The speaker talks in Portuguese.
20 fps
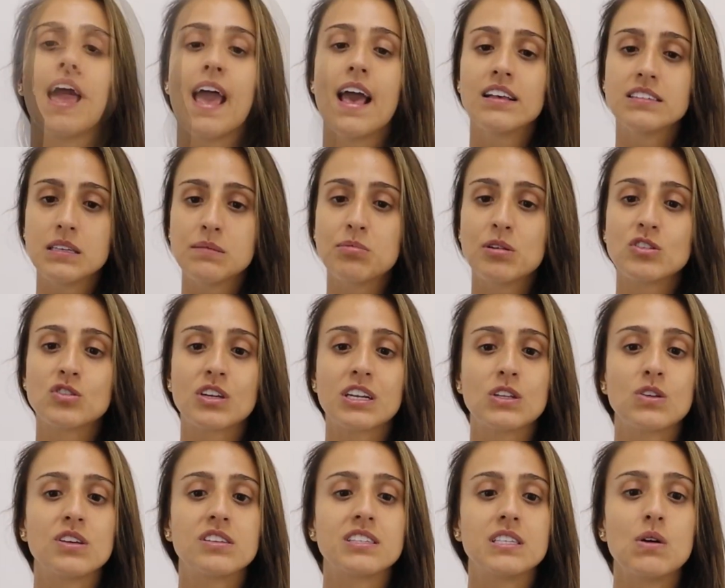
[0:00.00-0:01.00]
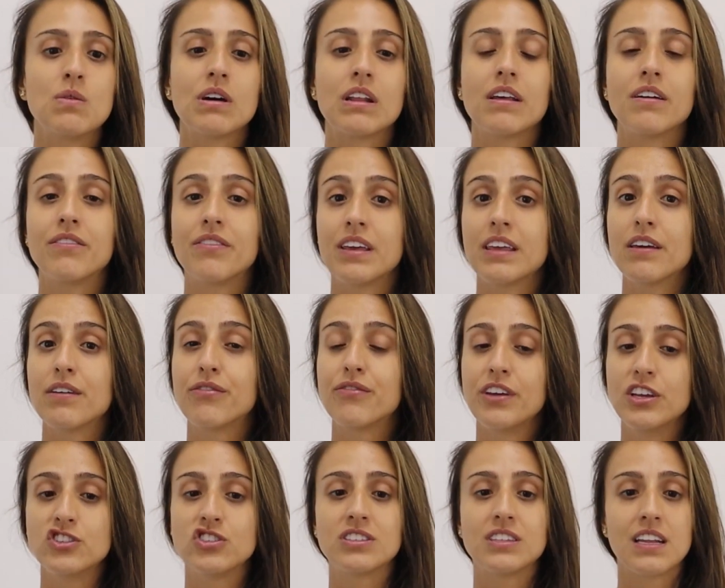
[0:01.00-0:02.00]
essa pós-graduação ela vem a
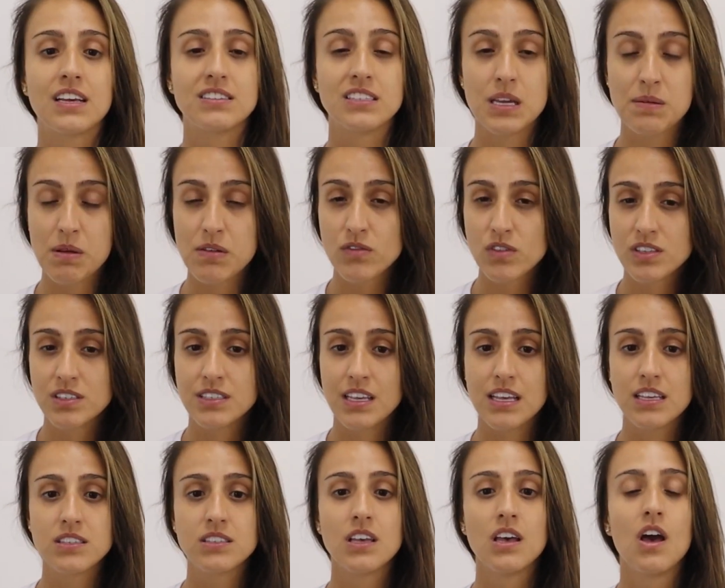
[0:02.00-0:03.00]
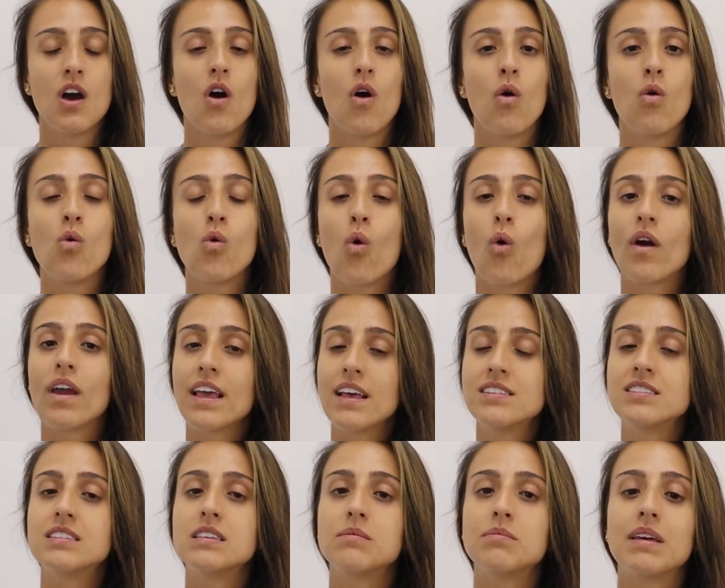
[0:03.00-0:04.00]
fim de trazer para vocês um
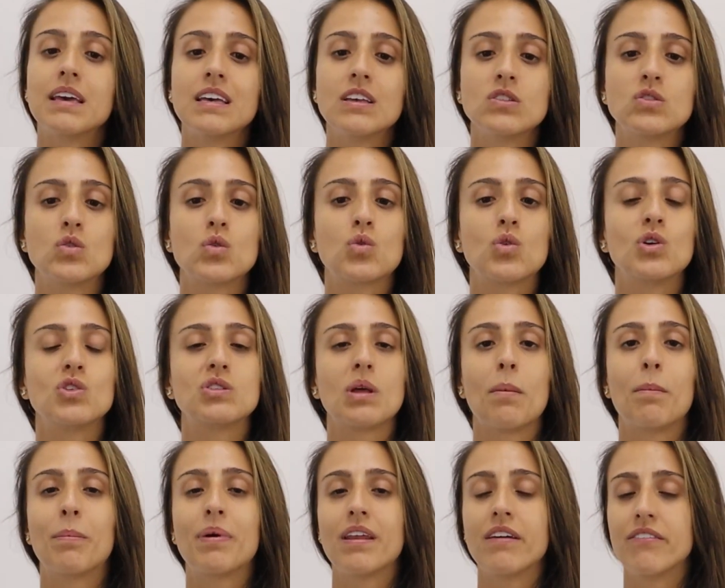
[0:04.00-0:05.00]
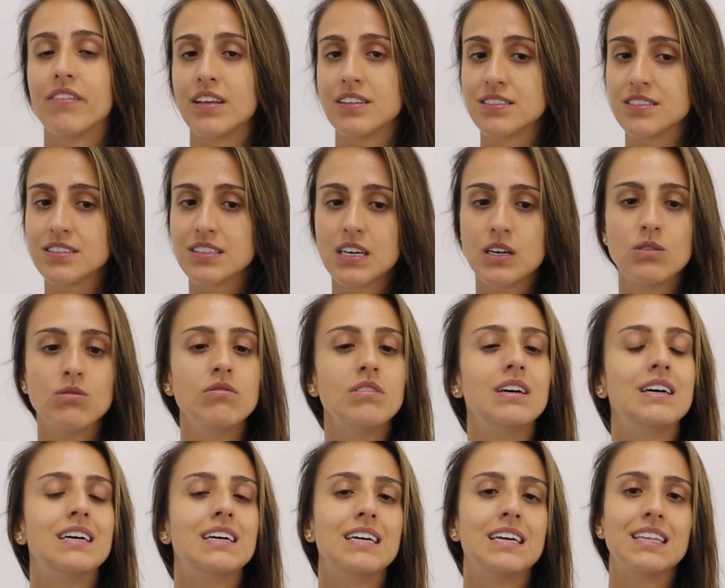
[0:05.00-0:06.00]
conhecimento quanto à
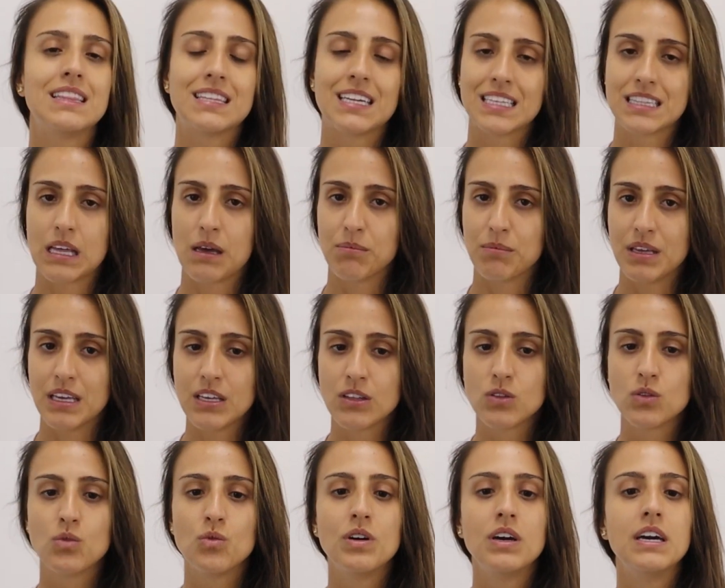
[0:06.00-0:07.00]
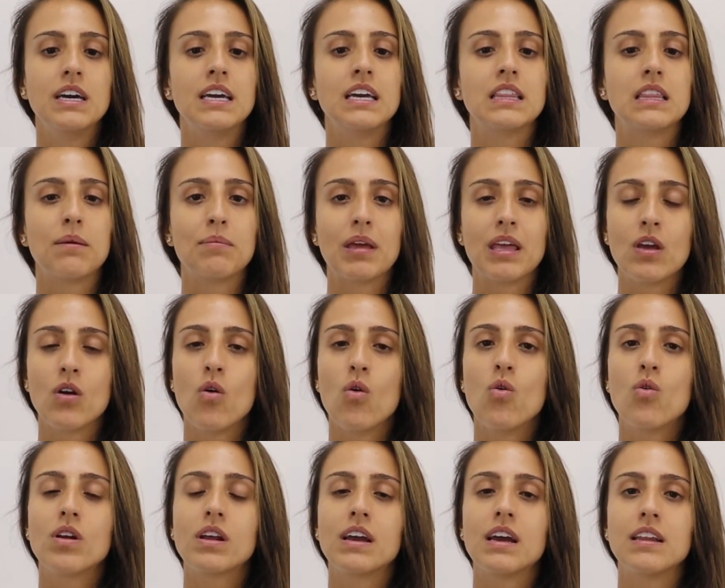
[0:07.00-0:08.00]
prevenção e tratamento e também
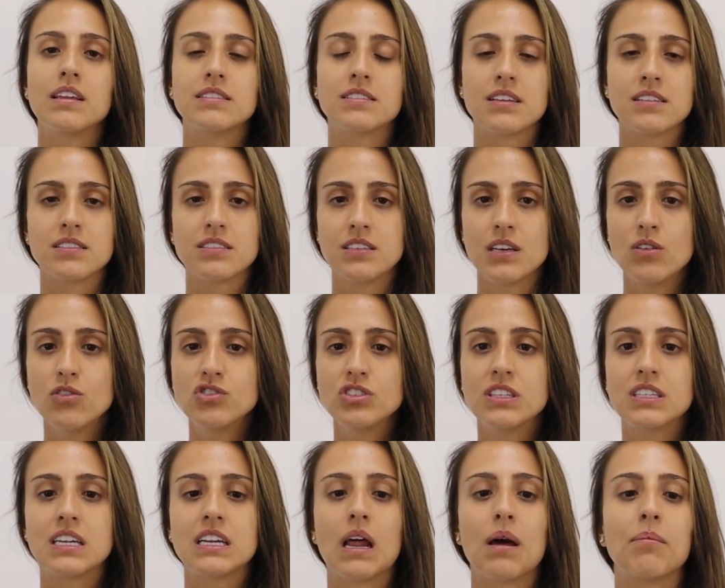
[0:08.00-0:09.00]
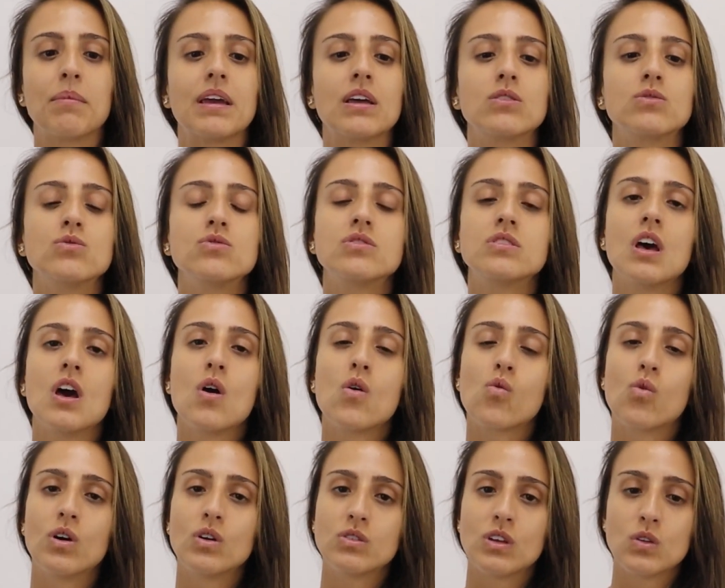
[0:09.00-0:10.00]
organização de treinamentos
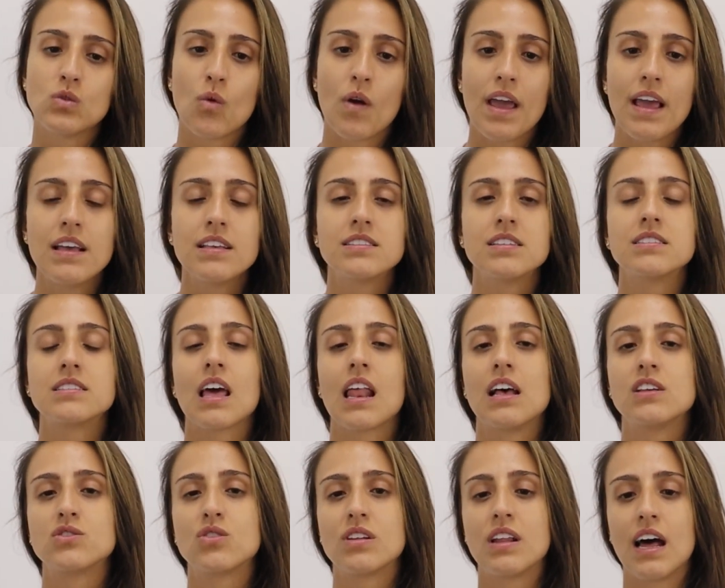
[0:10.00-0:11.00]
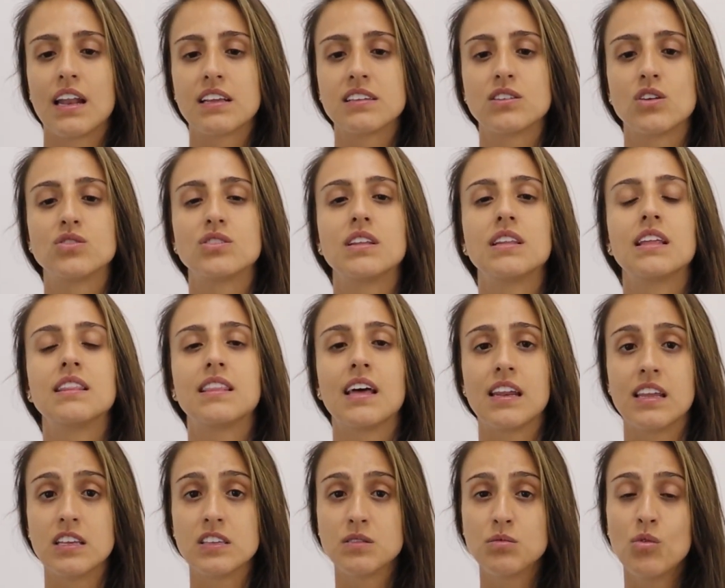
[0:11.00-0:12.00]
quanto a doenças relacionadas ao
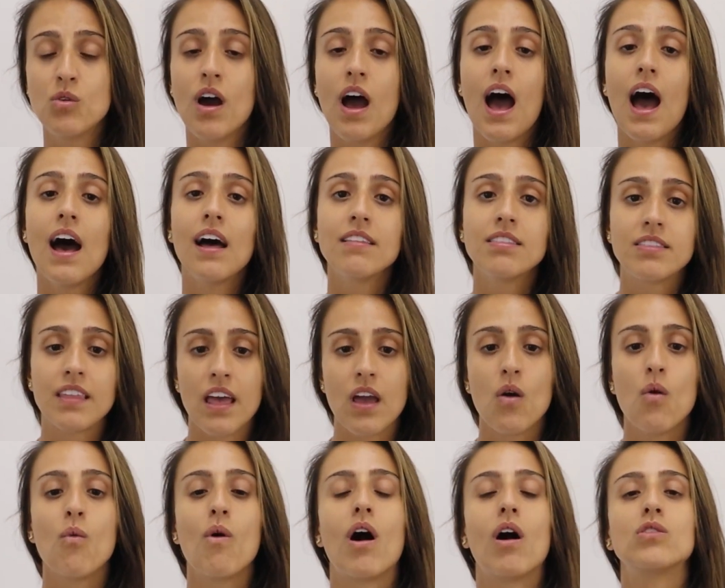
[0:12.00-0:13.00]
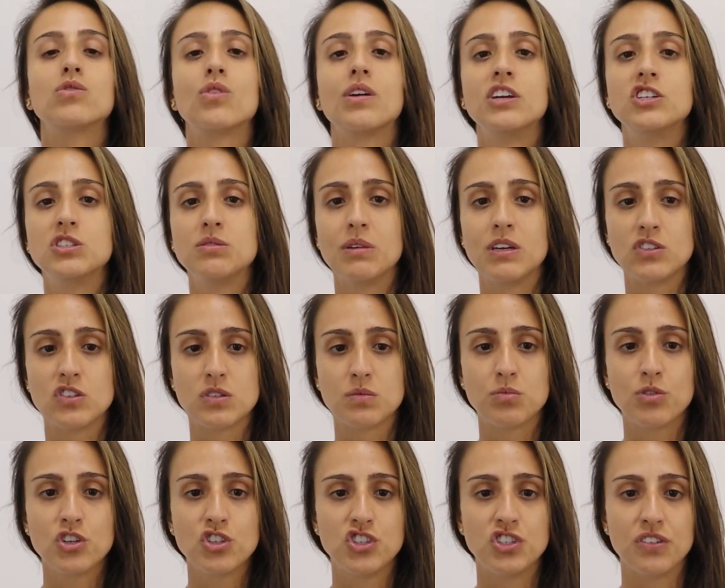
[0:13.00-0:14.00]
sedentarismo até o alto rendimento
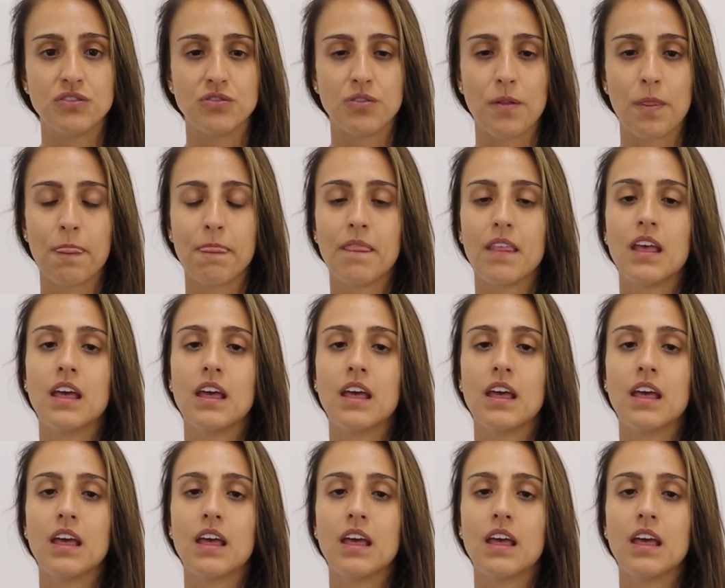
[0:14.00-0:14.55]
esportivo.